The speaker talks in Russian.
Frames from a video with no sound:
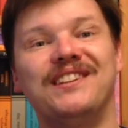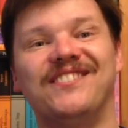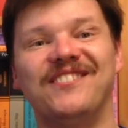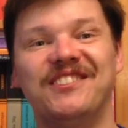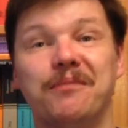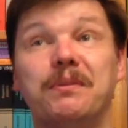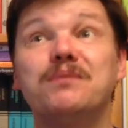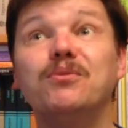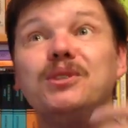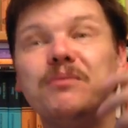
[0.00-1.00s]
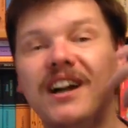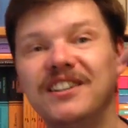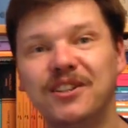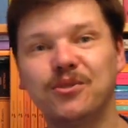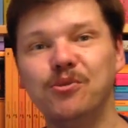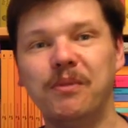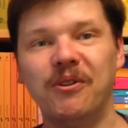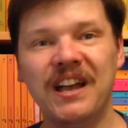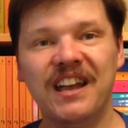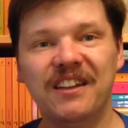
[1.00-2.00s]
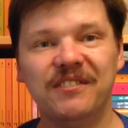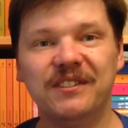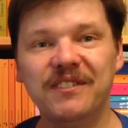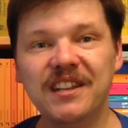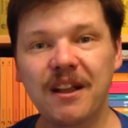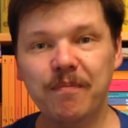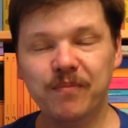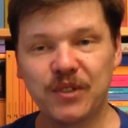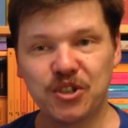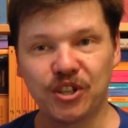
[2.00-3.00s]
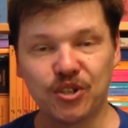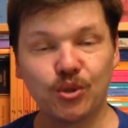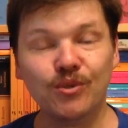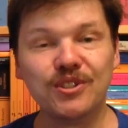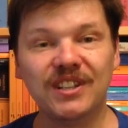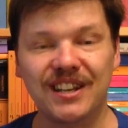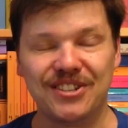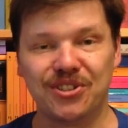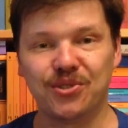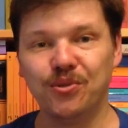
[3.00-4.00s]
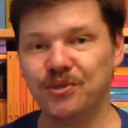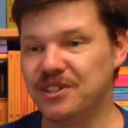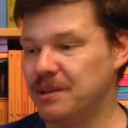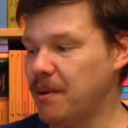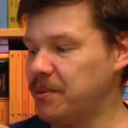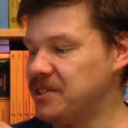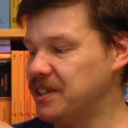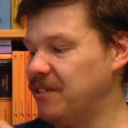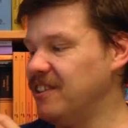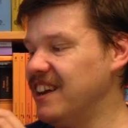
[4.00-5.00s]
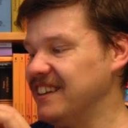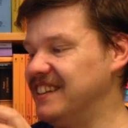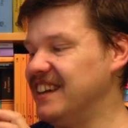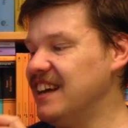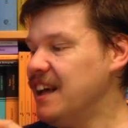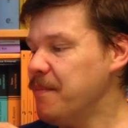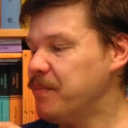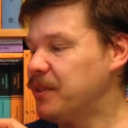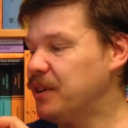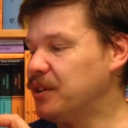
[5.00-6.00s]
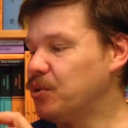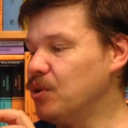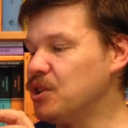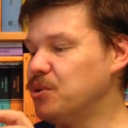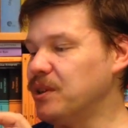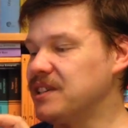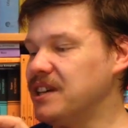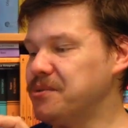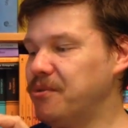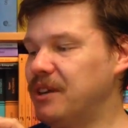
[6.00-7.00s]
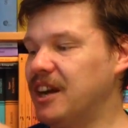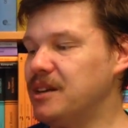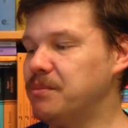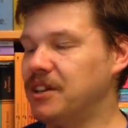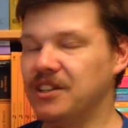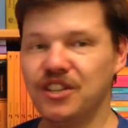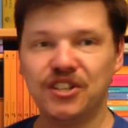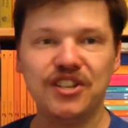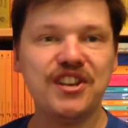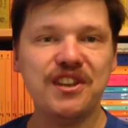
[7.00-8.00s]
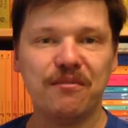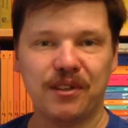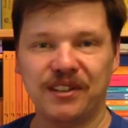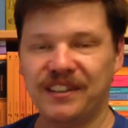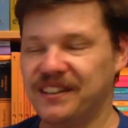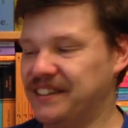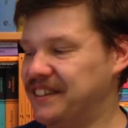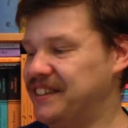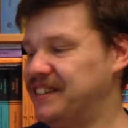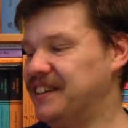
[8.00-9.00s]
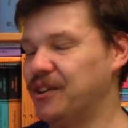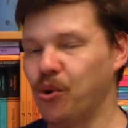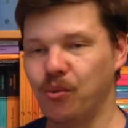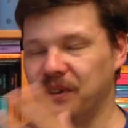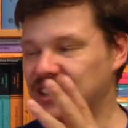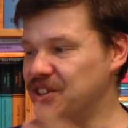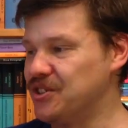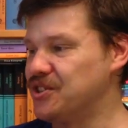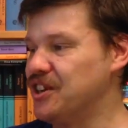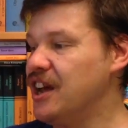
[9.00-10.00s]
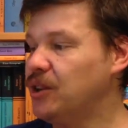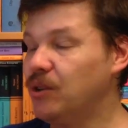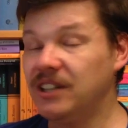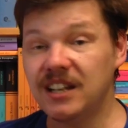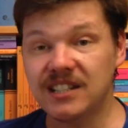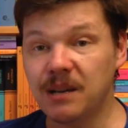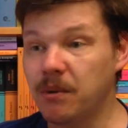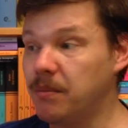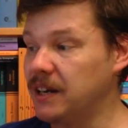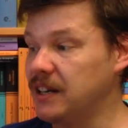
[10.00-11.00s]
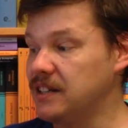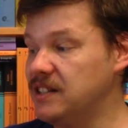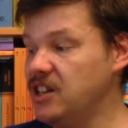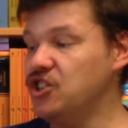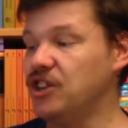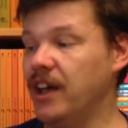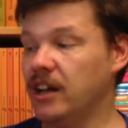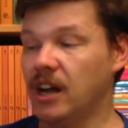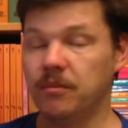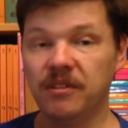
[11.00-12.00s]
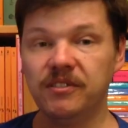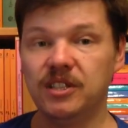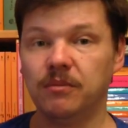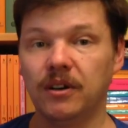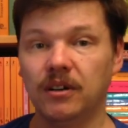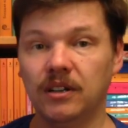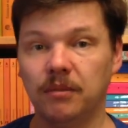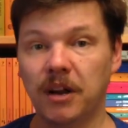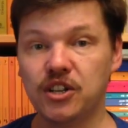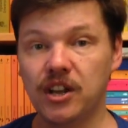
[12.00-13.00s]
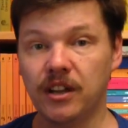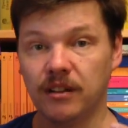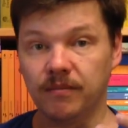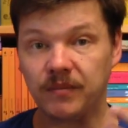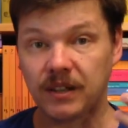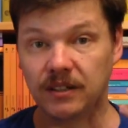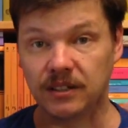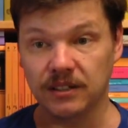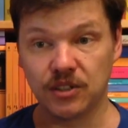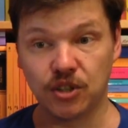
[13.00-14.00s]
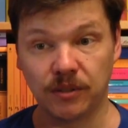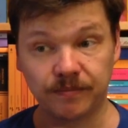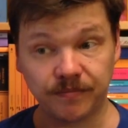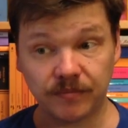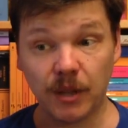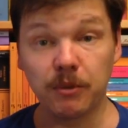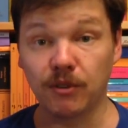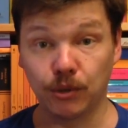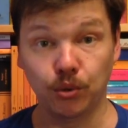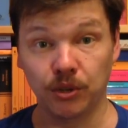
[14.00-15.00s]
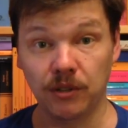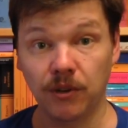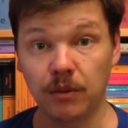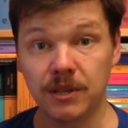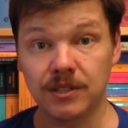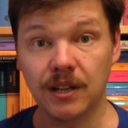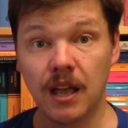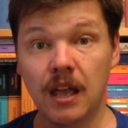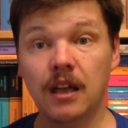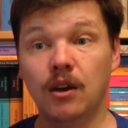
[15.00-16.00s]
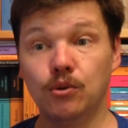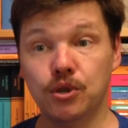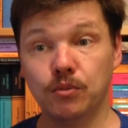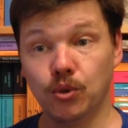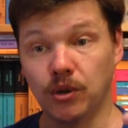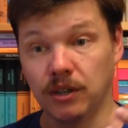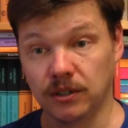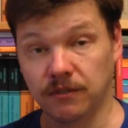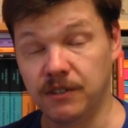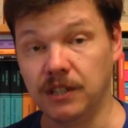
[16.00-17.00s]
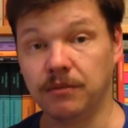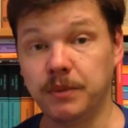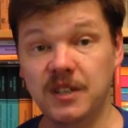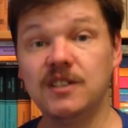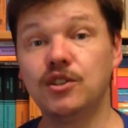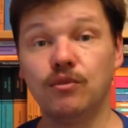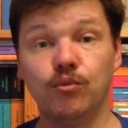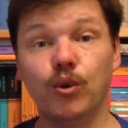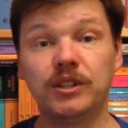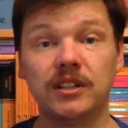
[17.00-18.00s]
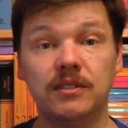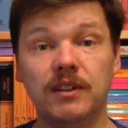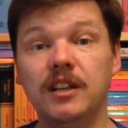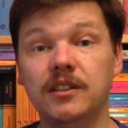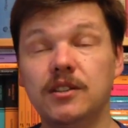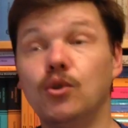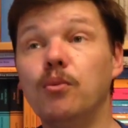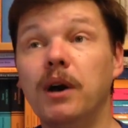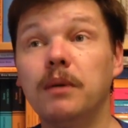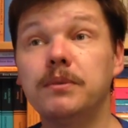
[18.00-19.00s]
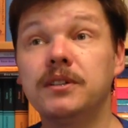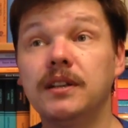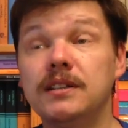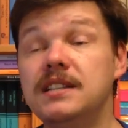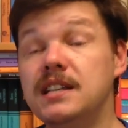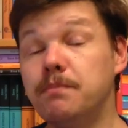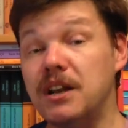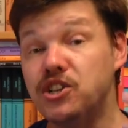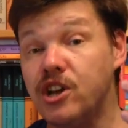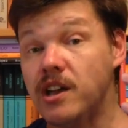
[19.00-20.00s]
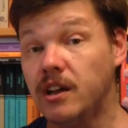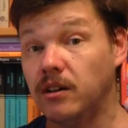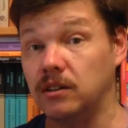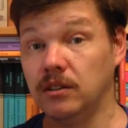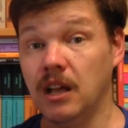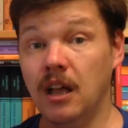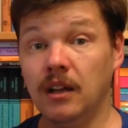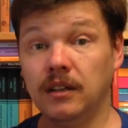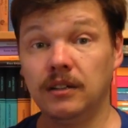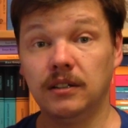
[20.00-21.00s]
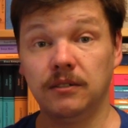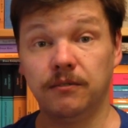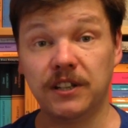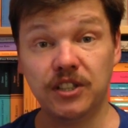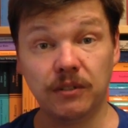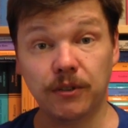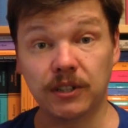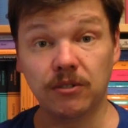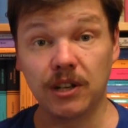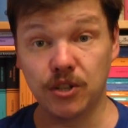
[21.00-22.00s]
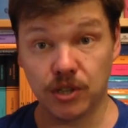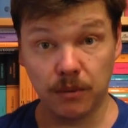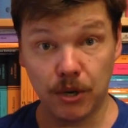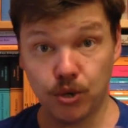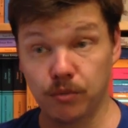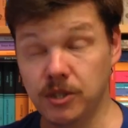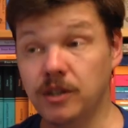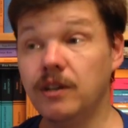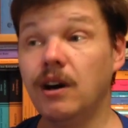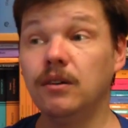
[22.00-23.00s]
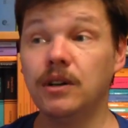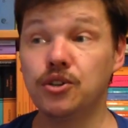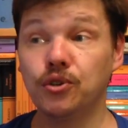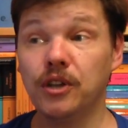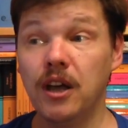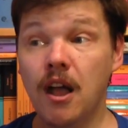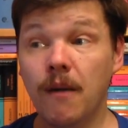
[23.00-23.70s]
дерева ветвей. Посмотрим, как этот купол ветвей, значит, а что он значит, что он из себя представляет, да. Э, только что рассказывал о великолепной книге «Деревья», да, э, огромной книжище. Но она для самых маленьких. Здесь же, как мы видим, э, большая, значит, номенклатурной информации. Очень много э, видов птиц, животных, зверей, насекомых описано. Здесь большая, э, э, факти, фактологически большой материал охвачен, да,